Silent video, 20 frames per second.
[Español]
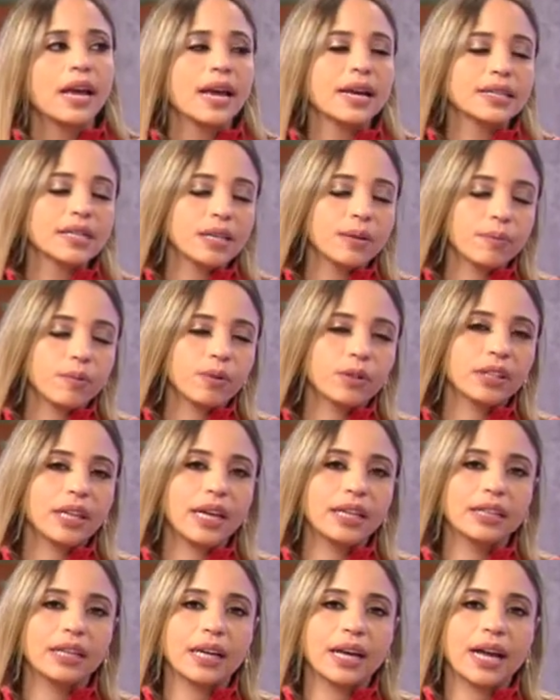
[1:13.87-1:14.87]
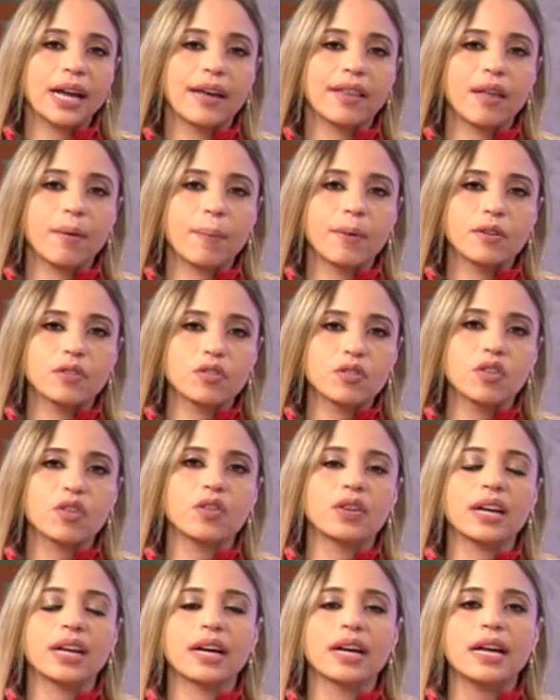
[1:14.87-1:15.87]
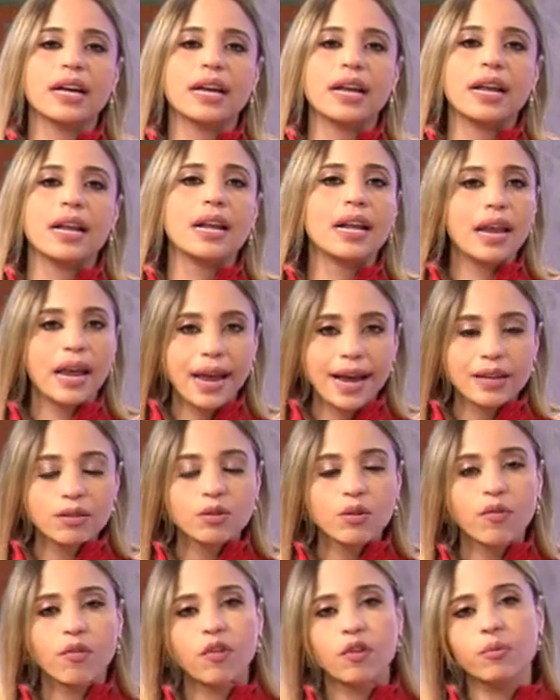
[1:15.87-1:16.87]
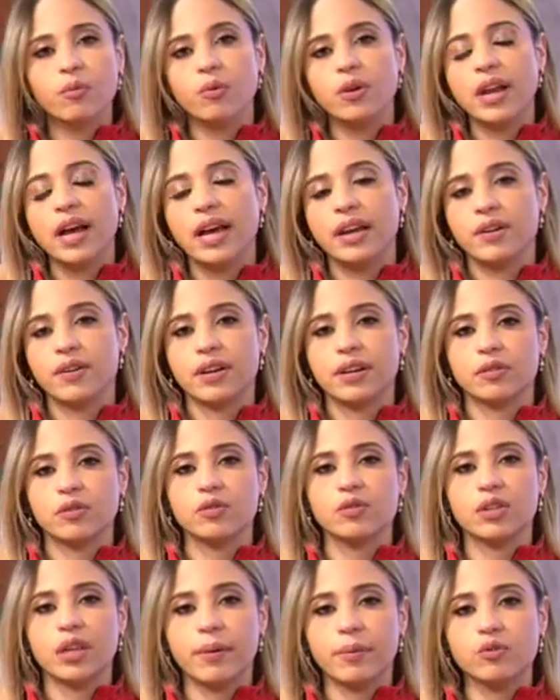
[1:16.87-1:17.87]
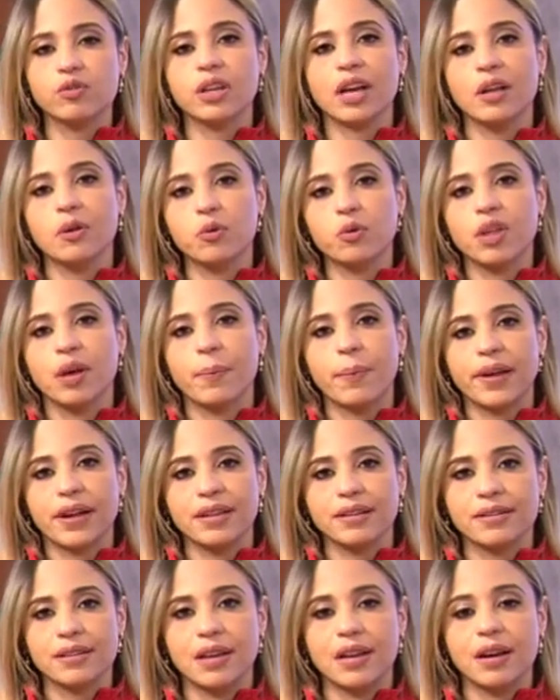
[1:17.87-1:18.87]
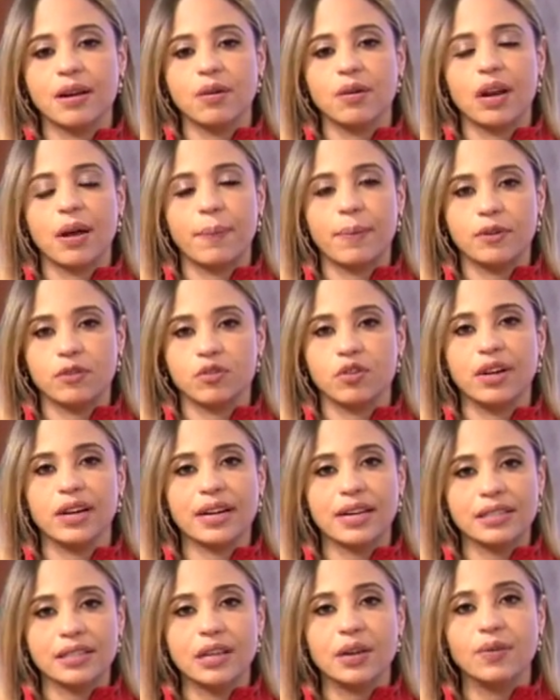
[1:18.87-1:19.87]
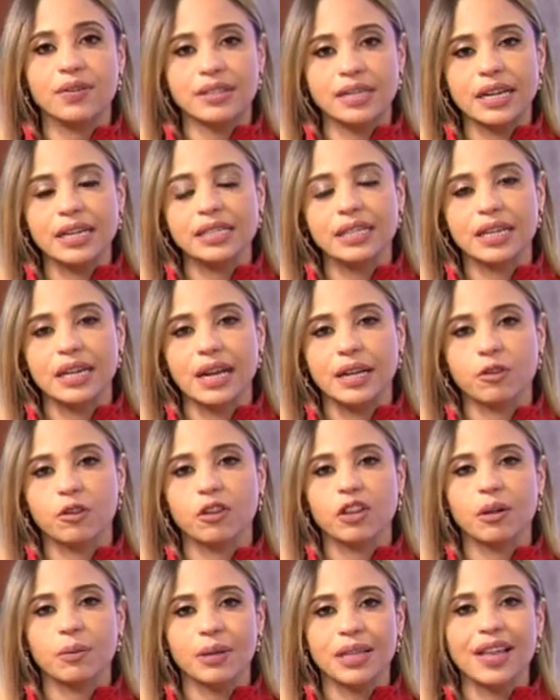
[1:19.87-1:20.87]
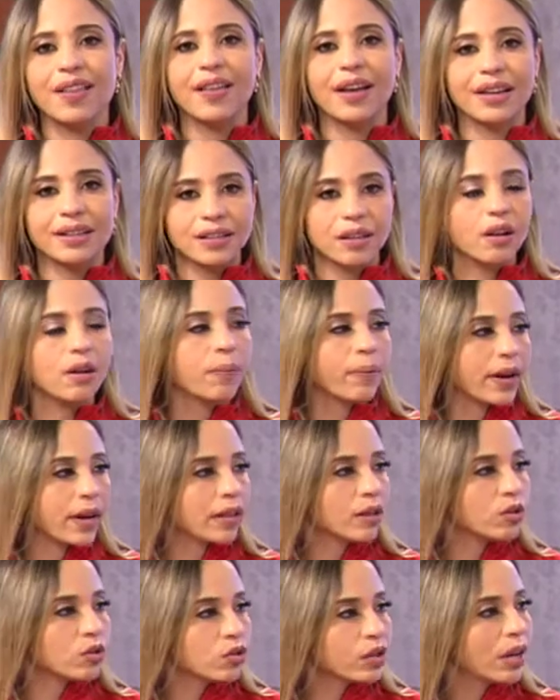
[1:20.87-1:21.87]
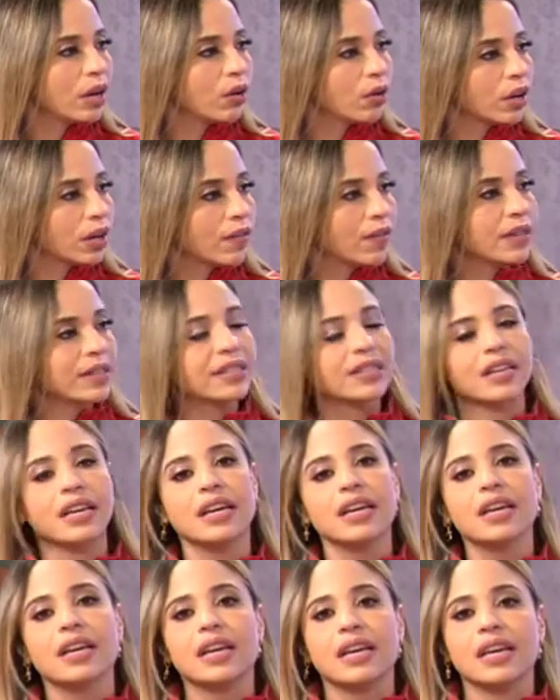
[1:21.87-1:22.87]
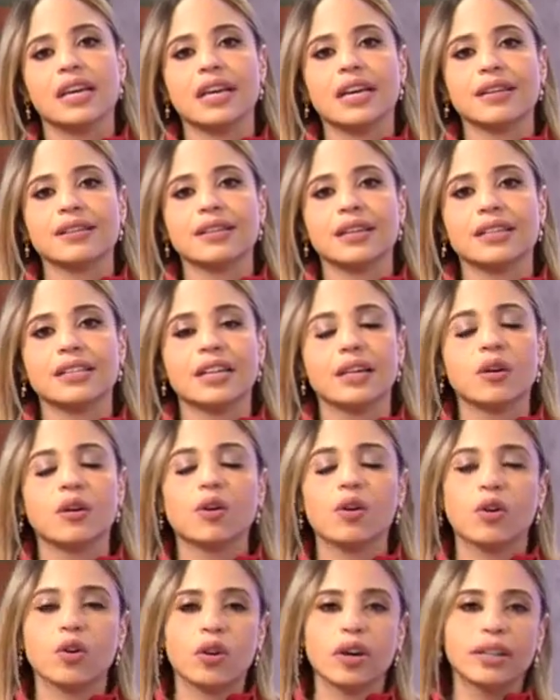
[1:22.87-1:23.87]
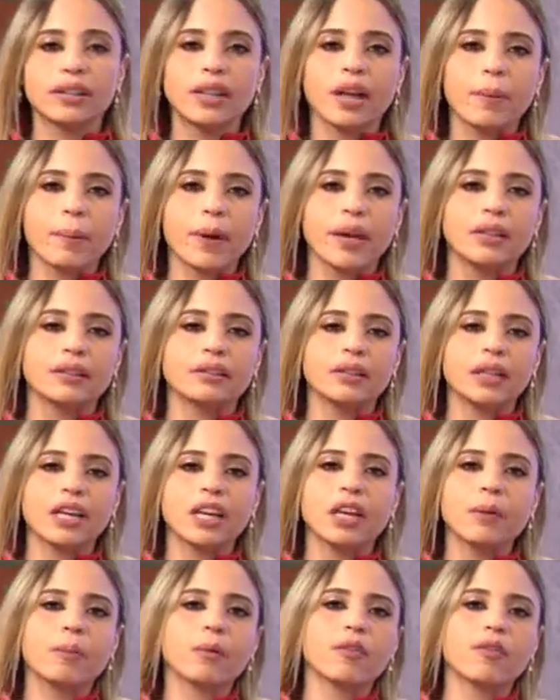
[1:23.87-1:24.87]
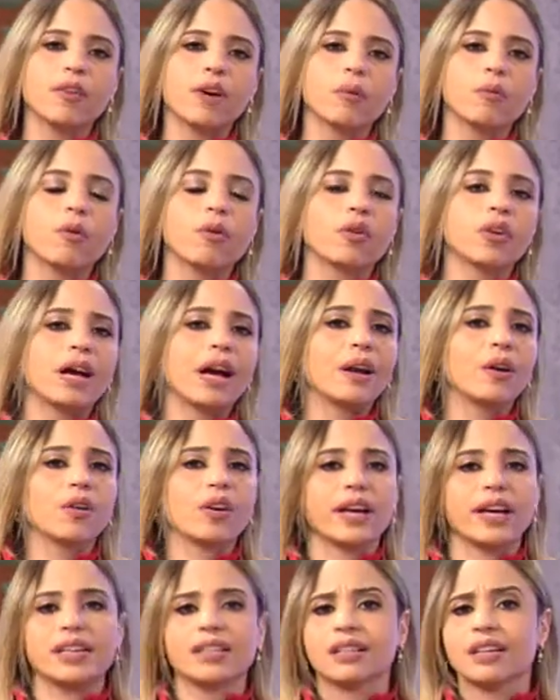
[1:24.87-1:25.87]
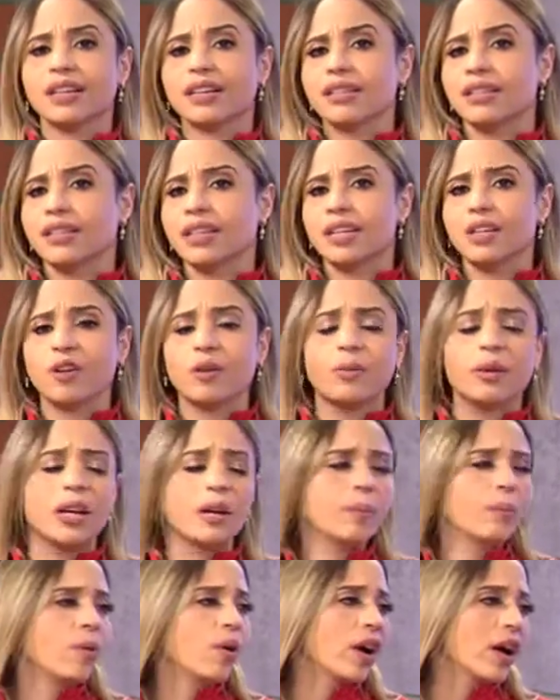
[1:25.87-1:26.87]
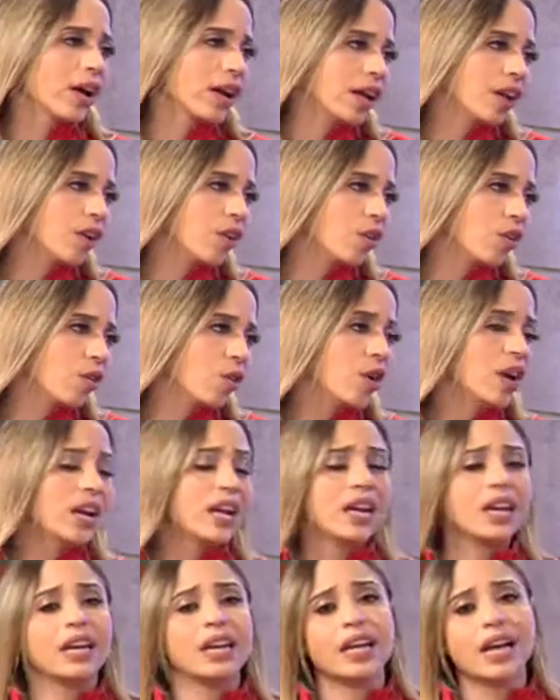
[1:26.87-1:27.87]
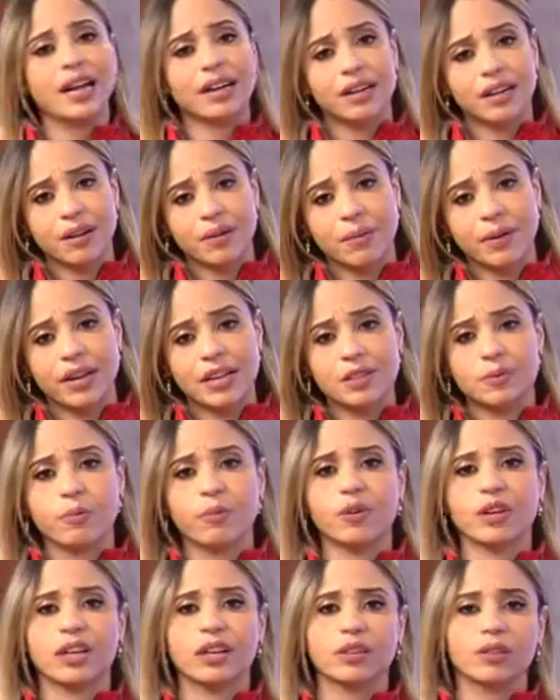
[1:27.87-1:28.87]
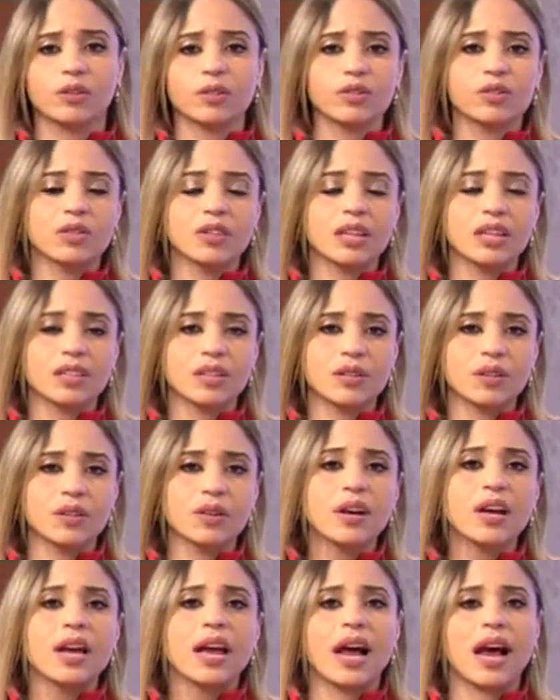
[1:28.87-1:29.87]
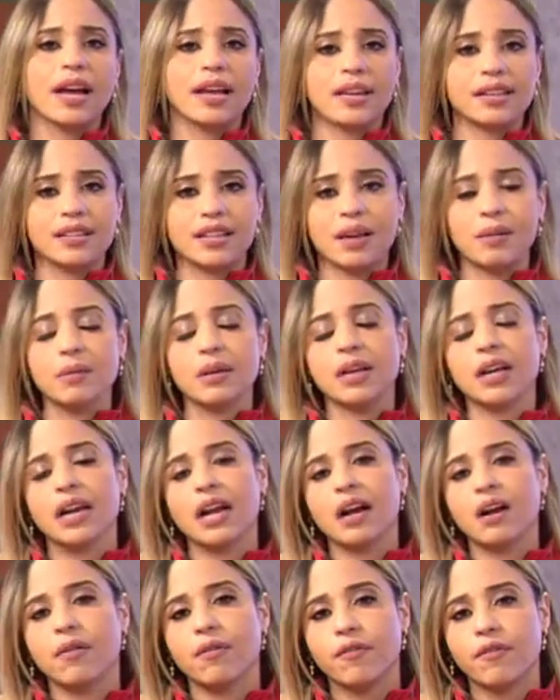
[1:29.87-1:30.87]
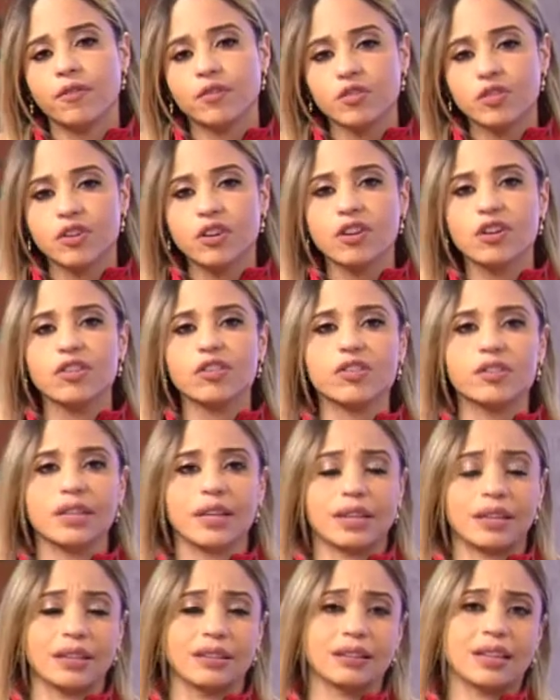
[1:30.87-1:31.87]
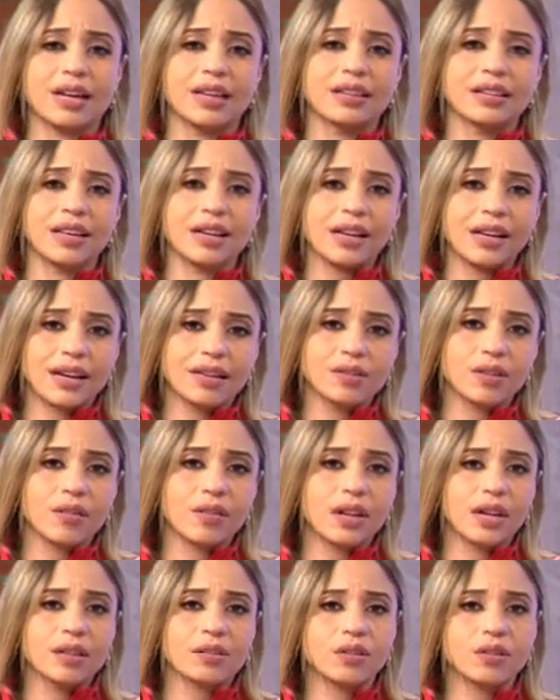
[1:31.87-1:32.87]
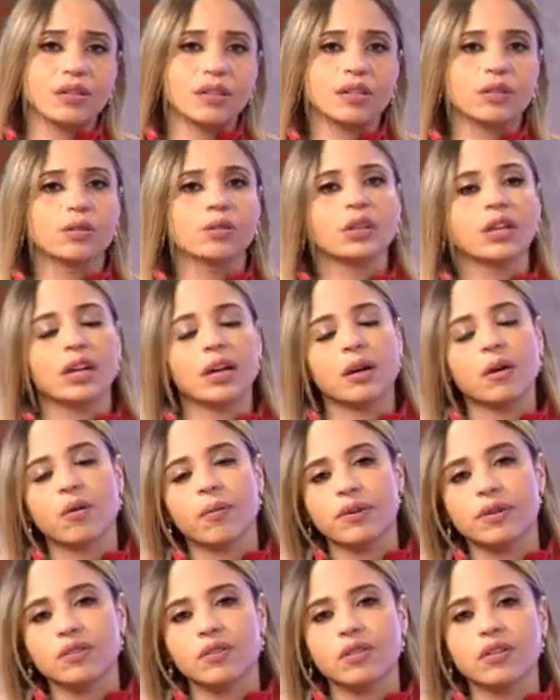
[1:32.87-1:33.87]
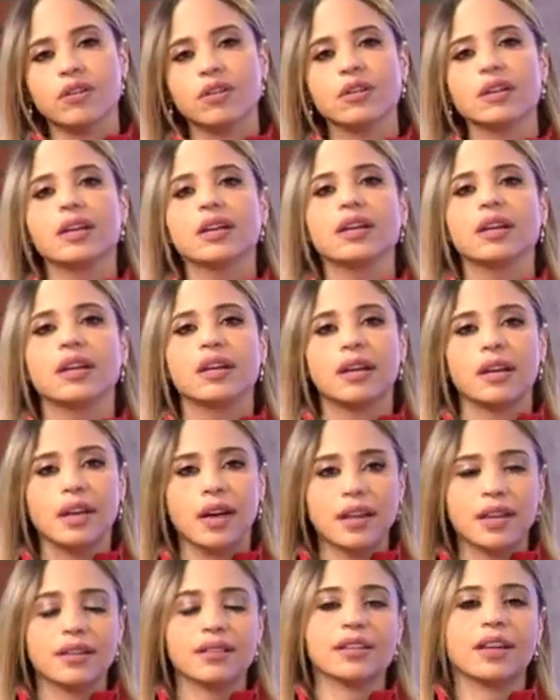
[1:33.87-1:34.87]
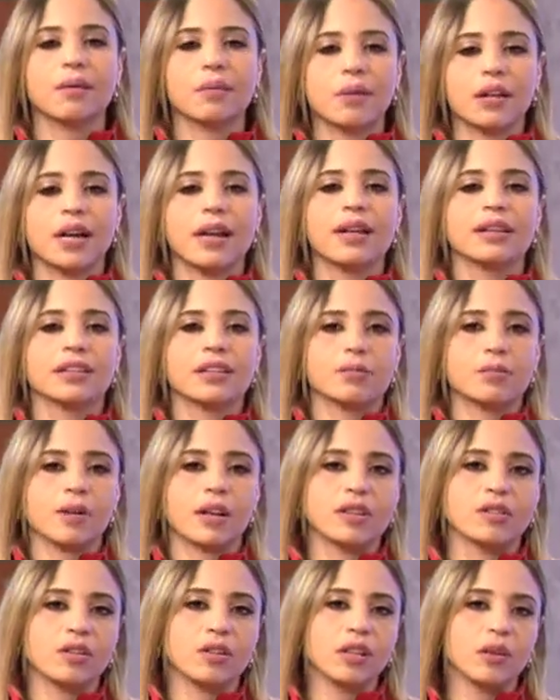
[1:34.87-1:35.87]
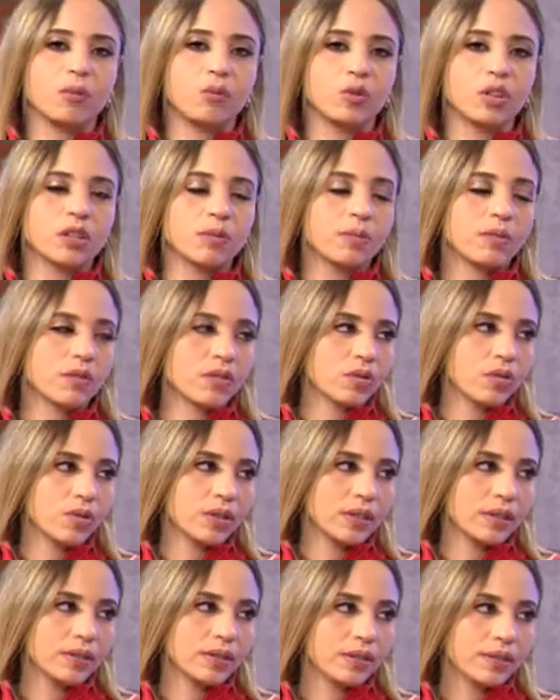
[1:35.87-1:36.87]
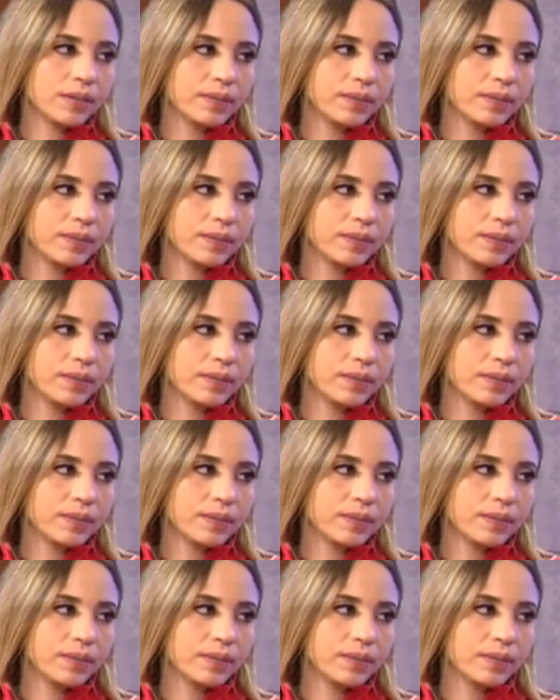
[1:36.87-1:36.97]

Es importante que cada persona lea su formulario, que si usted busca ayuda para hacerlo, la persona que se lo está llenando debe de dárselo para que usted lo revise y que esté lleno correctamente. Y por favor, a lo que es que sí, no me le ponga que no, ni al revés, porque entonces eso, ahí es que viene la confusión, se retrasa el caso de la solicitud de renovación y ahí es que viene la desesperación de muchas personas.